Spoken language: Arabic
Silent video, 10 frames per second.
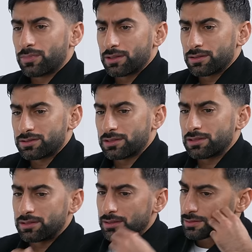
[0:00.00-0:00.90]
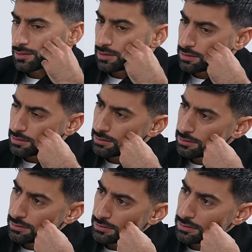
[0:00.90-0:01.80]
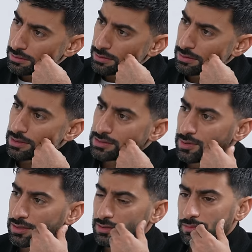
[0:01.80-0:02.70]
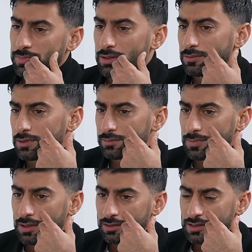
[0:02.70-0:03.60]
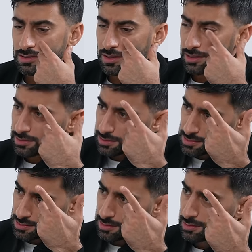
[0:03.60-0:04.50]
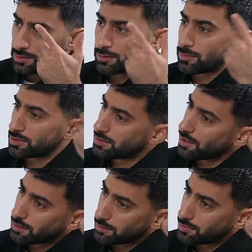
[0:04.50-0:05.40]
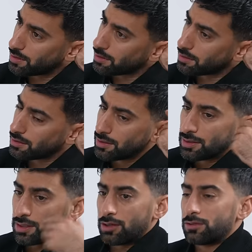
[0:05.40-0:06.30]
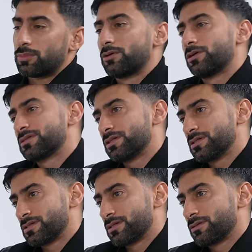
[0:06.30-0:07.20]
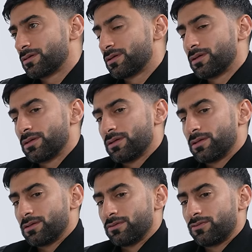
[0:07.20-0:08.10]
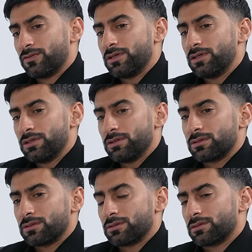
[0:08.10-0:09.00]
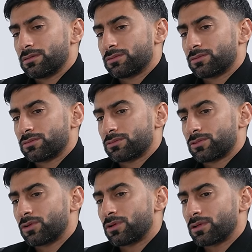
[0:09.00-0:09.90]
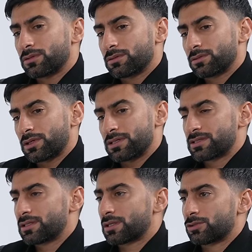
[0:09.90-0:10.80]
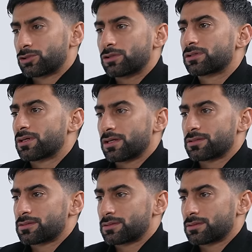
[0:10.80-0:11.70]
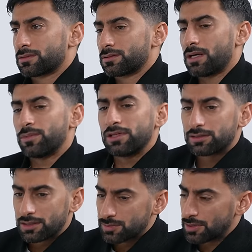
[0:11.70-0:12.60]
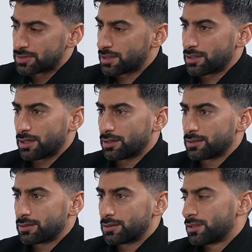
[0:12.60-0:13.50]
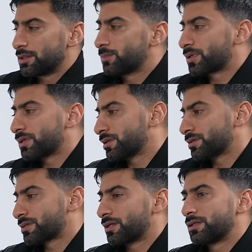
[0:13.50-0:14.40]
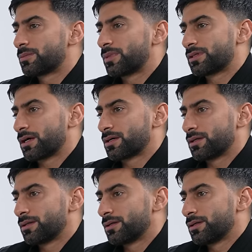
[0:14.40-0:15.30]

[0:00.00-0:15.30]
ما الجلد يرتهل الناس ما تحب اول ما تجاعيده تزيد اول ما الشعر يبيض اول ما الوزن يزيد في آه، طرق قصيره وشورت كاتس عمليه تجميل سريعه ابره تخليك ما تاكل